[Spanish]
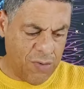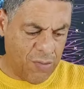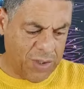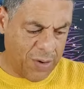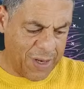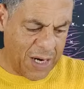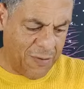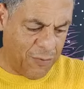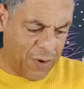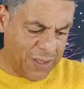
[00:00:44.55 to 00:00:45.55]
Vamos a ver la
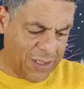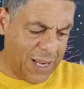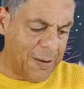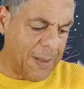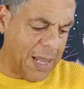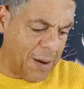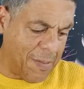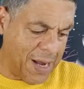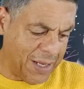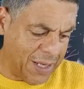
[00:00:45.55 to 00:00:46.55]
fuerza, la
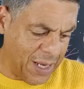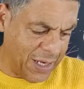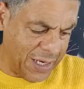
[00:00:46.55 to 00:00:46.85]
magia